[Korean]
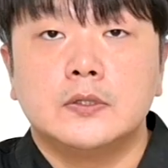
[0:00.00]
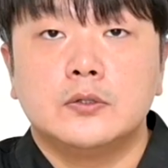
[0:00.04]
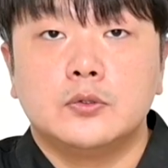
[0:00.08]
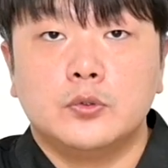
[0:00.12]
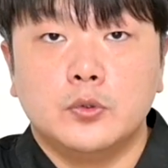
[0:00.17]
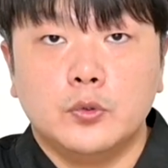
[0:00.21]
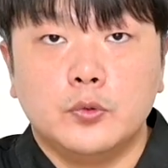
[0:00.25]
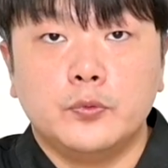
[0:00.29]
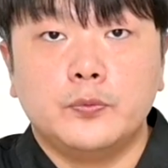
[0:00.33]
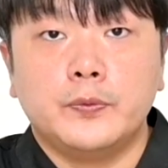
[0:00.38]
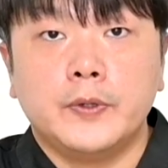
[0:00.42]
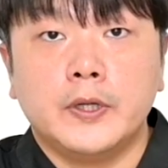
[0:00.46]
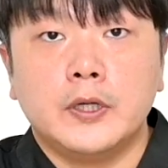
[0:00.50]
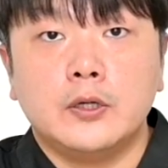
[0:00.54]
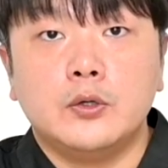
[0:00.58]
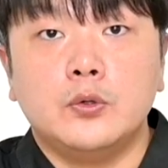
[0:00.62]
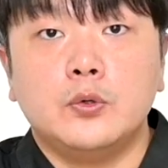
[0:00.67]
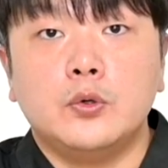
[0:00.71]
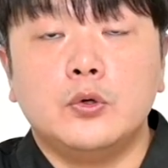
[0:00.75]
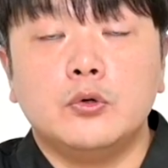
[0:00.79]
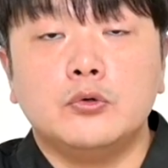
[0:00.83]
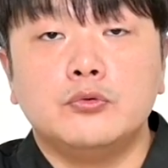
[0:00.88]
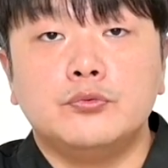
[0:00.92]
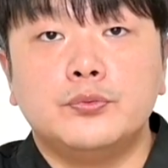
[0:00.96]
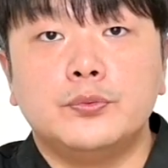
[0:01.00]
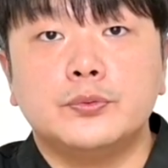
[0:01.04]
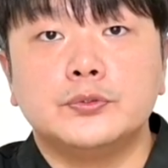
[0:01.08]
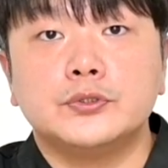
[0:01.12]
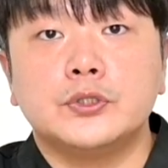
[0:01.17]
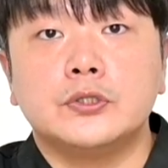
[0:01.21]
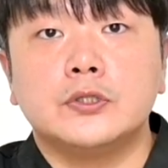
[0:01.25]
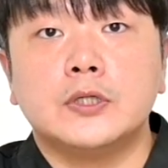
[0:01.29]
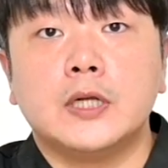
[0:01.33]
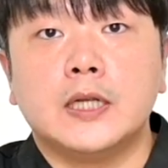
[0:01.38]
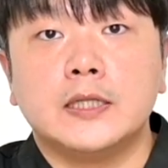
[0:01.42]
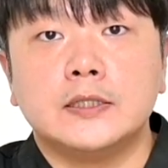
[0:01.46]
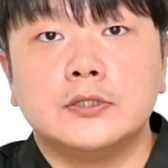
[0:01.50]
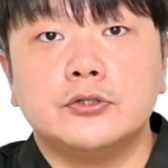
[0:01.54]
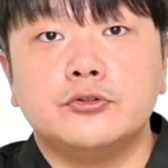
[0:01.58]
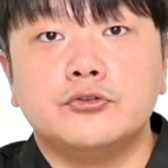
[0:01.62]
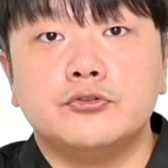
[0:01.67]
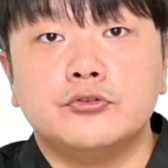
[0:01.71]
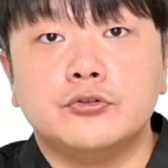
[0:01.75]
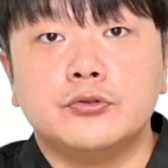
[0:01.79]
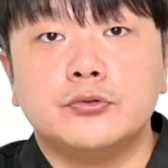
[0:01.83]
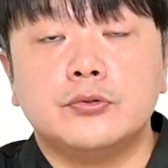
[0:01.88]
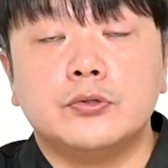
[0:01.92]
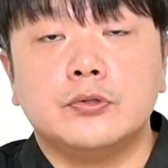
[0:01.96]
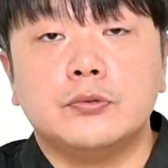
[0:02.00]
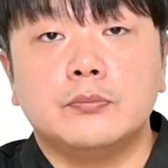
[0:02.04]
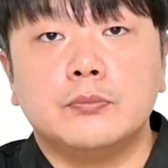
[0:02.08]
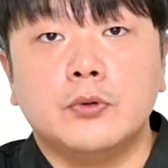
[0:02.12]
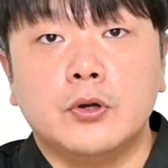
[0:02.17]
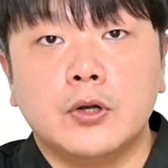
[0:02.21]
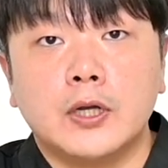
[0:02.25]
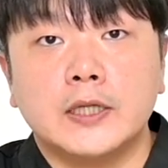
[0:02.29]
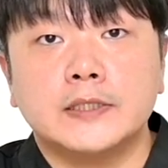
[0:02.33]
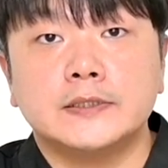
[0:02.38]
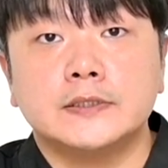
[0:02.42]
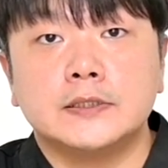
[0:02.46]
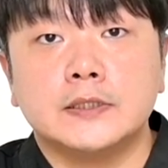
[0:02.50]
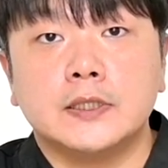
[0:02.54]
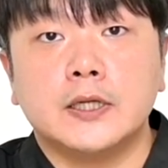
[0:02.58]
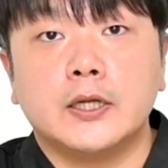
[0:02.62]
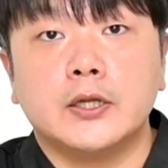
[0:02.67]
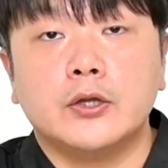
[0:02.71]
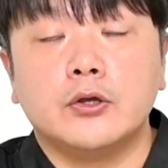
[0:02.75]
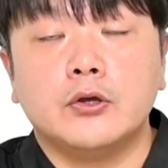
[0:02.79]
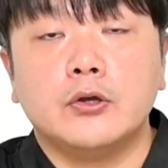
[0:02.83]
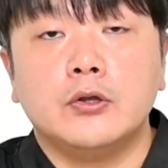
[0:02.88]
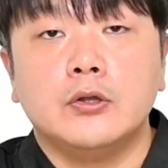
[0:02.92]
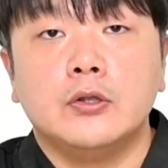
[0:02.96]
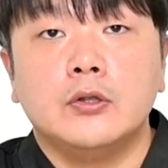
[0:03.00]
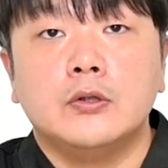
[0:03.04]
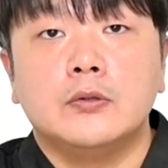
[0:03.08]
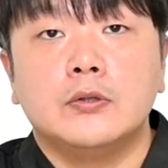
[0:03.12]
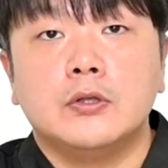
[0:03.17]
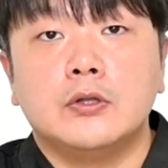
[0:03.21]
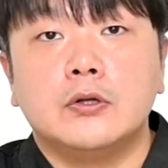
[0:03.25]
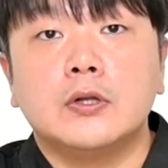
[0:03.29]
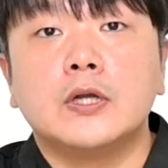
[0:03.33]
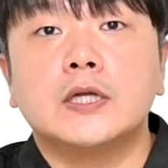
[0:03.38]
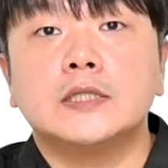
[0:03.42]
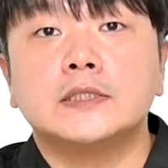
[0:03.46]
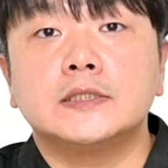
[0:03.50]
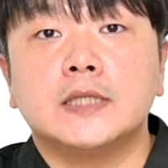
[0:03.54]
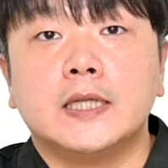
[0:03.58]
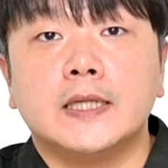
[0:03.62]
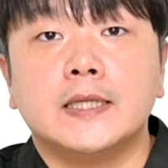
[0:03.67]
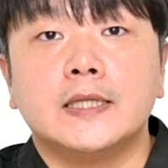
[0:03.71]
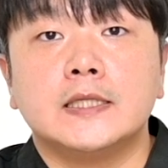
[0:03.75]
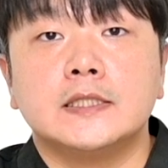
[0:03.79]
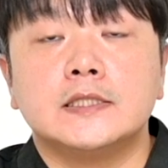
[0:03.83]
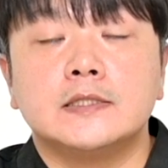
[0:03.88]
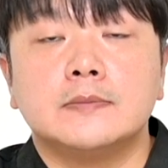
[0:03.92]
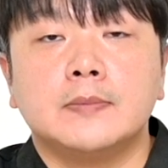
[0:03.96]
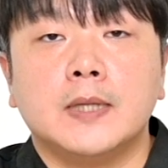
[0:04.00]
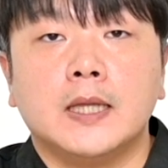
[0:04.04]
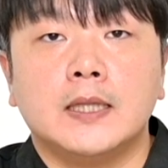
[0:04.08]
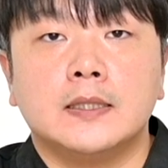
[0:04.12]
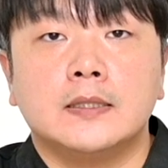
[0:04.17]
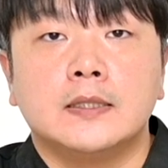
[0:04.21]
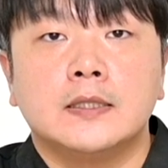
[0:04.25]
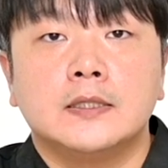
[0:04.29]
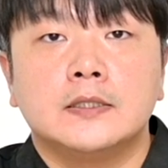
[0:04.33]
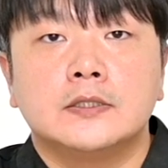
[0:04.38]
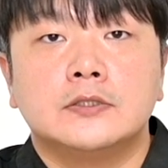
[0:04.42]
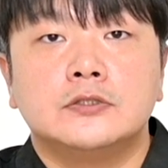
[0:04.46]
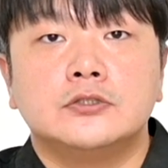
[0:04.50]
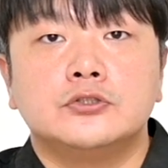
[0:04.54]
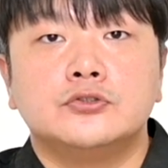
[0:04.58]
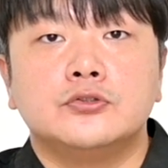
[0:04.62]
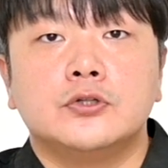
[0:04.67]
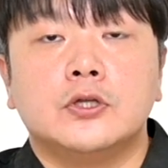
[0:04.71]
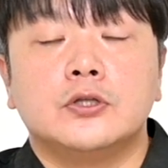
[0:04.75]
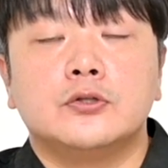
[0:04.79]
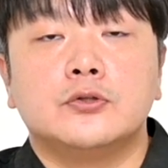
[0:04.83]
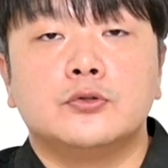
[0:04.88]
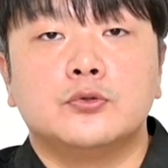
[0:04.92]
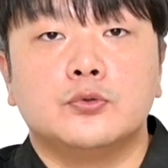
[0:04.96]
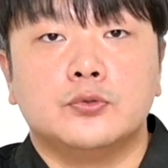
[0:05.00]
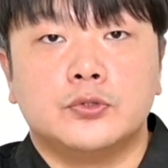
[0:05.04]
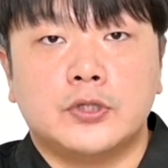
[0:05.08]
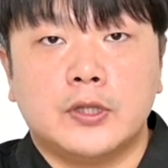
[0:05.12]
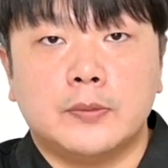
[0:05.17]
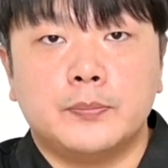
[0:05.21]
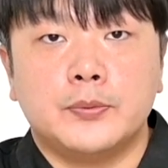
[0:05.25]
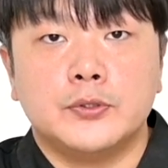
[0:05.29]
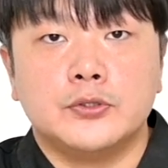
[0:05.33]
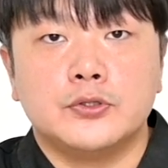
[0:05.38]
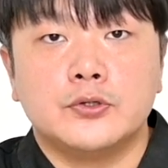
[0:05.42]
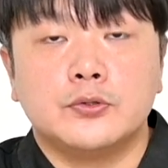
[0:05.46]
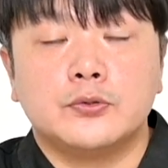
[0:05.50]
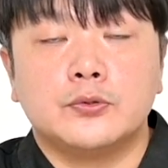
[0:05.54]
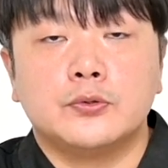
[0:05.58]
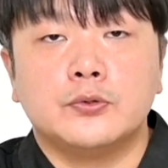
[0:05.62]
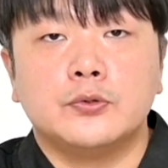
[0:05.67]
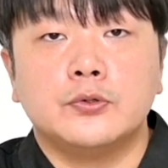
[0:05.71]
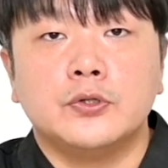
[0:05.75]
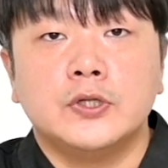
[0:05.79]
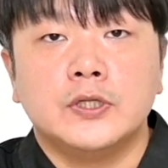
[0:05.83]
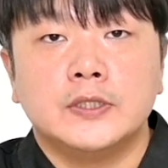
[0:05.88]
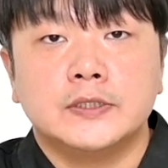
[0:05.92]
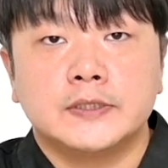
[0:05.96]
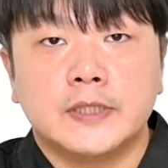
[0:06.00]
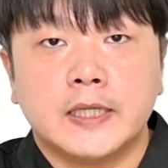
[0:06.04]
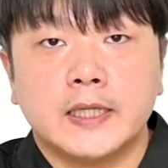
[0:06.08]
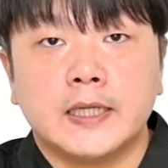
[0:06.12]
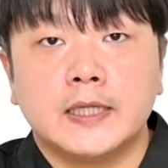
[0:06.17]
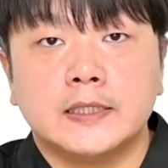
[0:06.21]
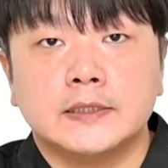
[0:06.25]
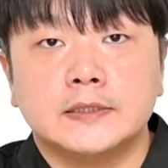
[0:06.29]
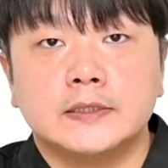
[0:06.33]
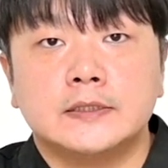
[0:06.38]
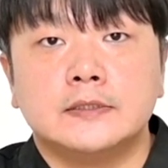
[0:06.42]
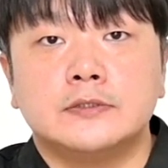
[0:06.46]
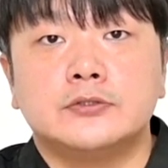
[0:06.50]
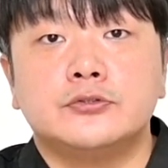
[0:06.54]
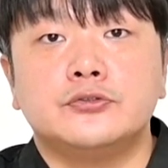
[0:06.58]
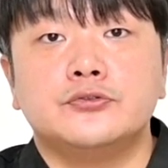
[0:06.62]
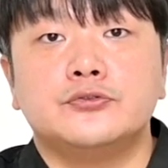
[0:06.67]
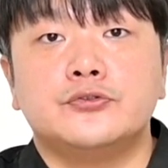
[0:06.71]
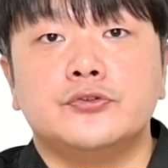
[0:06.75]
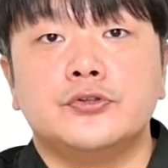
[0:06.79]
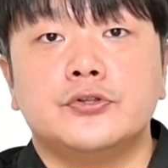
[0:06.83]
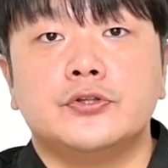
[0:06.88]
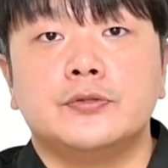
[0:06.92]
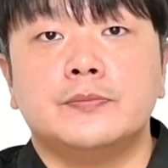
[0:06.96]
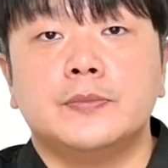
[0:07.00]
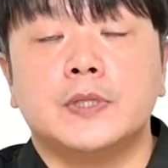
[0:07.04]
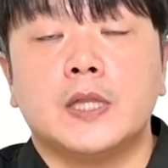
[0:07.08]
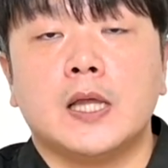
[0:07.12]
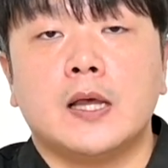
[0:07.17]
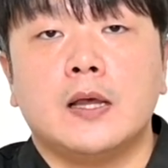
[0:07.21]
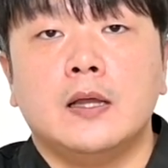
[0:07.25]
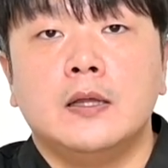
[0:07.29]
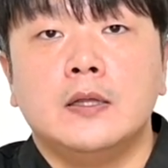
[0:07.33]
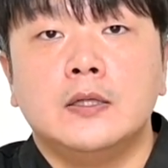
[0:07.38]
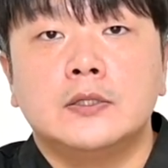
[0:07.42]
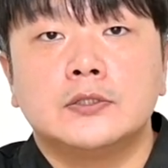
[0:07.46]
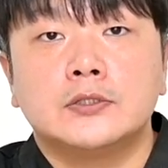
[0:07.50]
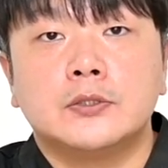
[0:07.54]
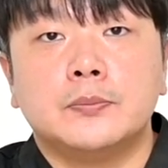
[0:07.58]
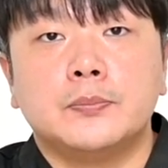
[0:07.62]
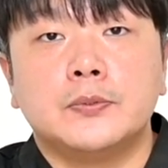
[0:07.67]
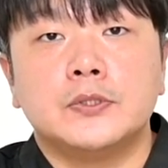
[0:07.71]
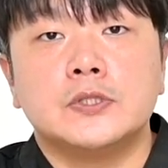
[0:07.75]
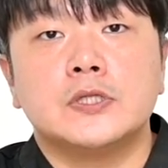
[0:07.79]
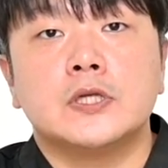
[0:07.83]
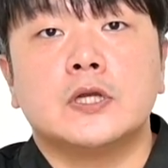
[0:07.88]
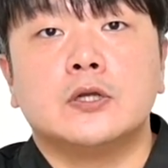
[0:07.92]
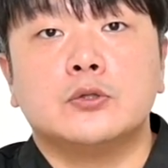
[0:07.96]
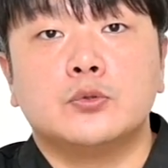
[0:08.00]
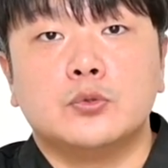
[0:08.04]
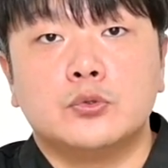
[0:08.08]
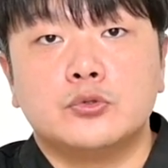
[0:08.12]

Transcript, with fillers: 로우 파일로 후보정을 한 이유는 뭐가 있을까요? 여러 가지가 있겠지만 그 중에서도 대표적으로 세 가지를 들 수 있습니다. 첫 번째가